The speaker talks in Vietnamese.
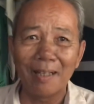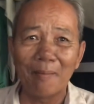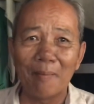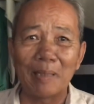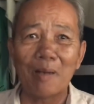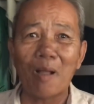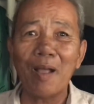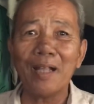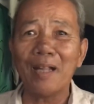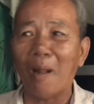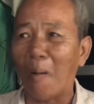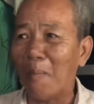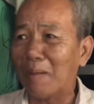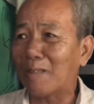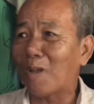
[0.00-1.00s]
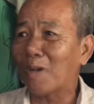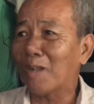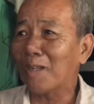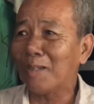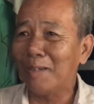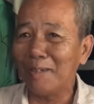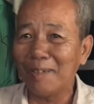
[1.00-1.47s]
mình nói nổi cho
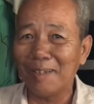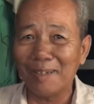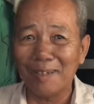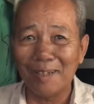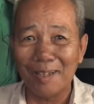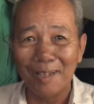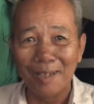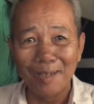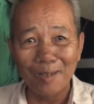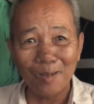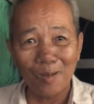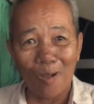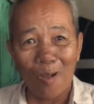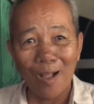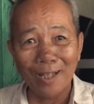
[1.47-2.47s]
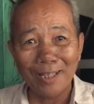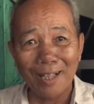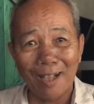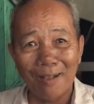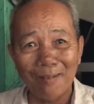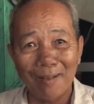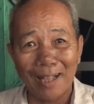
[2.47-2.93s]
nó nó, nó, nó, có
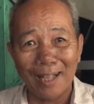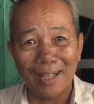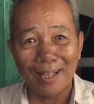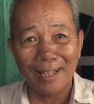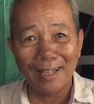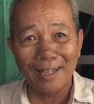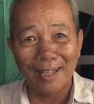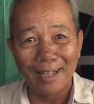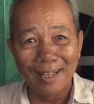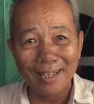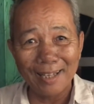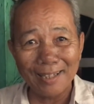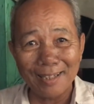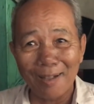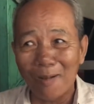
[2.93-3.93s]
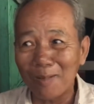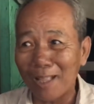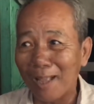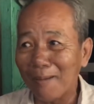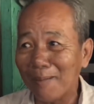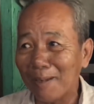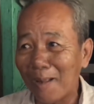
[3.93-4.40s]
chứ mà cái câu
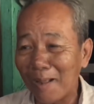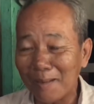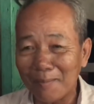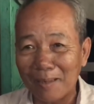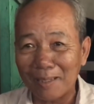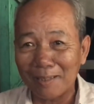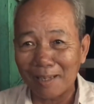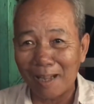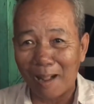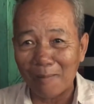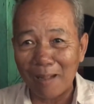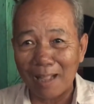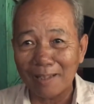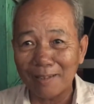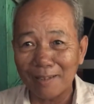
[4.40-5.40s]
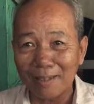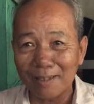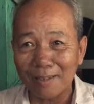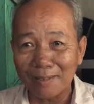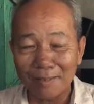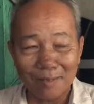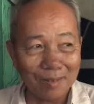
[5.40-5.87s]
chuyện mà nói mà không ai
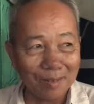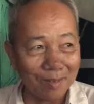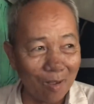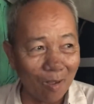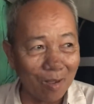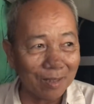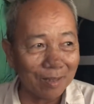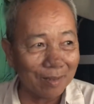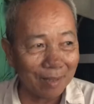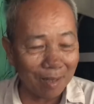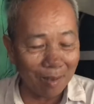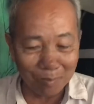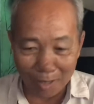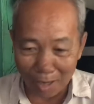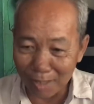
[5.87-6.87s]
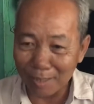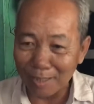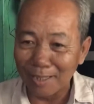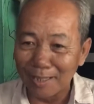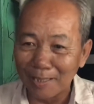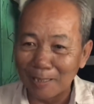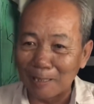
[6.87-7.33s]
có là không được
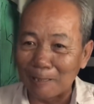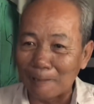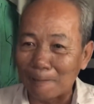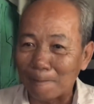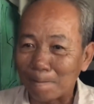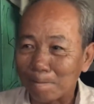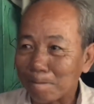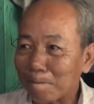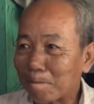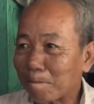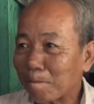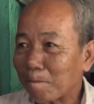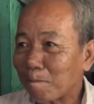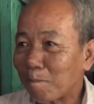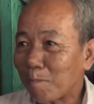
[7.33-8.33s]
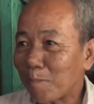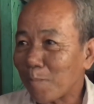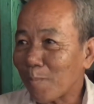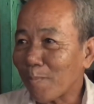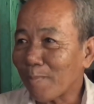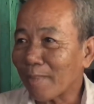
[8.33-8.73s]
bây giờ đi cái là mất tiêu luôn hả